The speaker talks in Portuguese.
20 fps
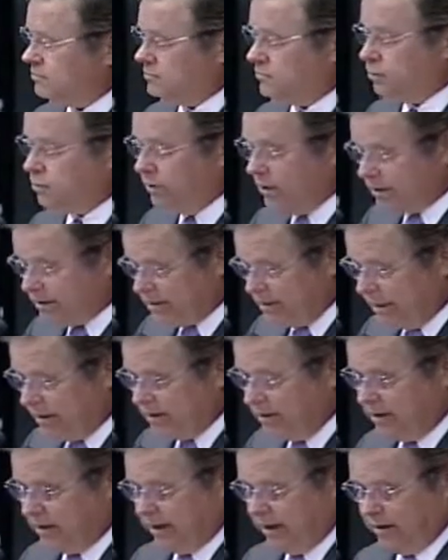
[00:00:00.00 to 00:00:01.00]
O
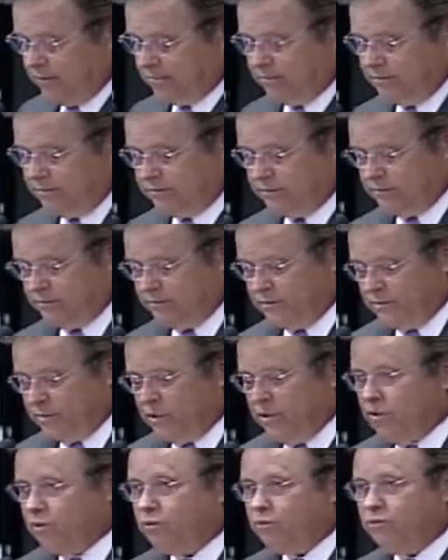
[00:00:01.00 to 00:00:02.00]
assassinaram
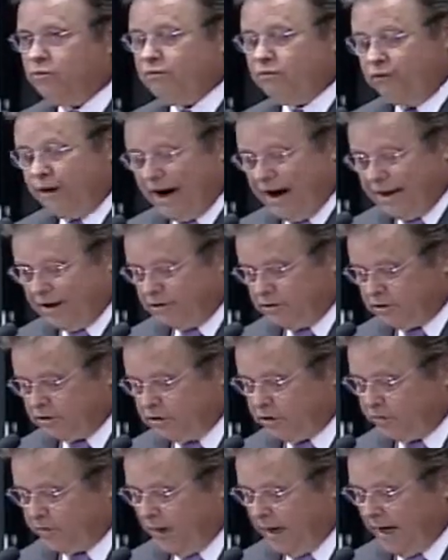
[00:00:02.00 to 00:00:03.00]
com vários
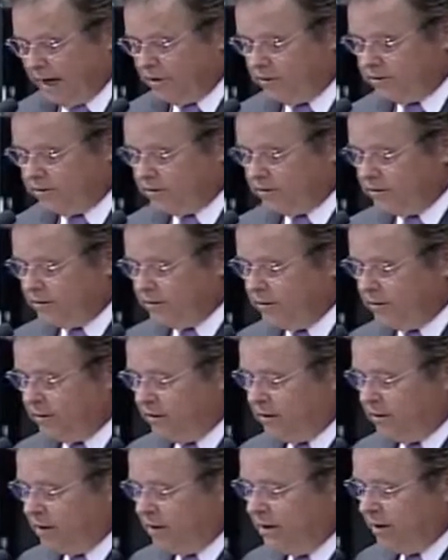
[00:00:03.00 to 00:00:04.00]
disparos
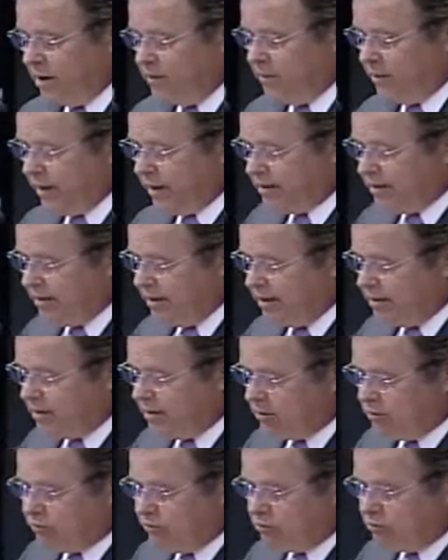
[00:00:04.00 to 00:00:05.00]
e na
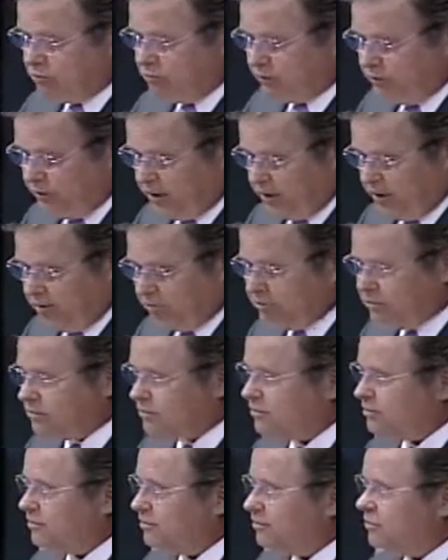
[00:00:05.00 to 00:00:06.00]
presença dos
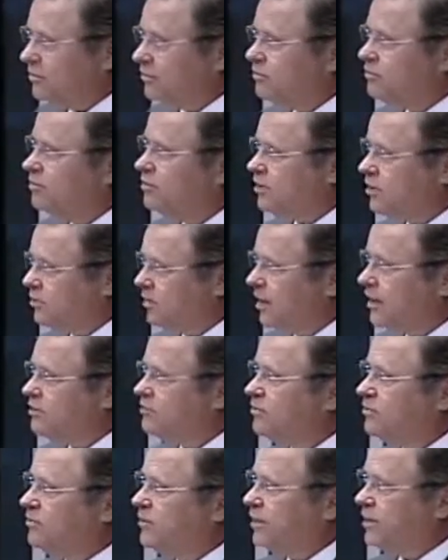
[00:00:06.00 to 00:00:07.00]
filhos e dos demais
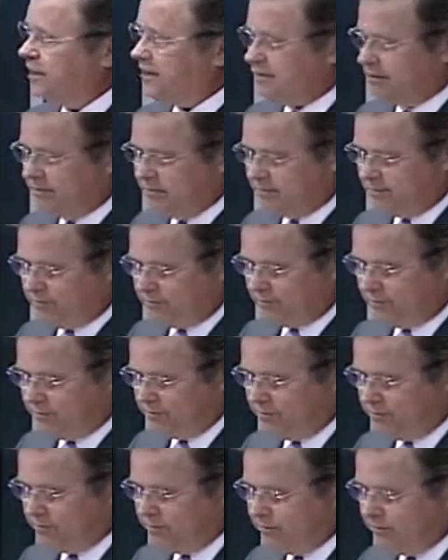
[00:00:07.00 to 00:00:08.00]
familiares
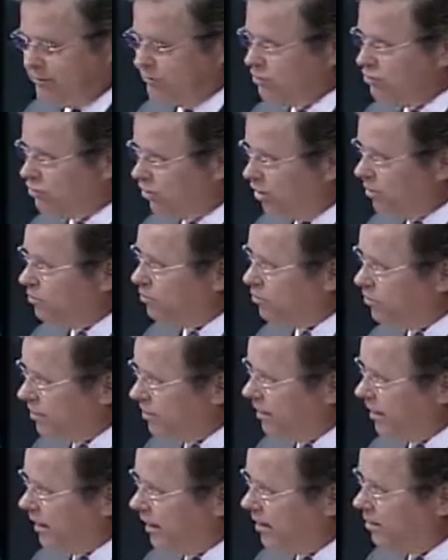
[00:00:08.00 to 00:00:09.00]
só porque
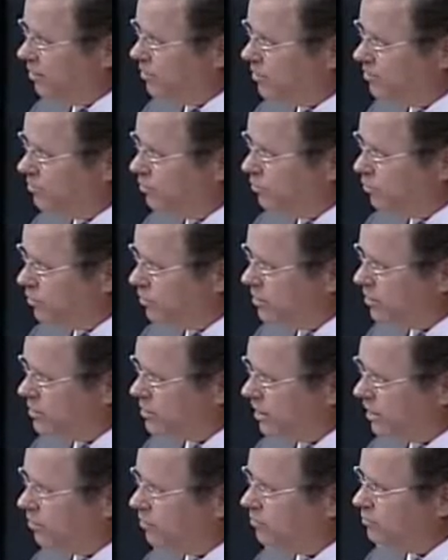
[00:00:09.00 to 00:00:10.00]
era um
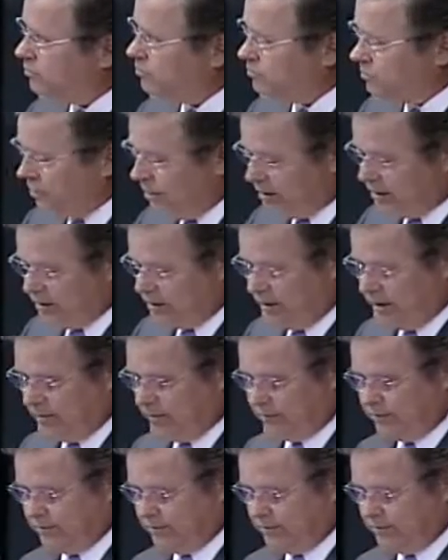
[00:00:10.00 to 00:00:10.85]
policial militar.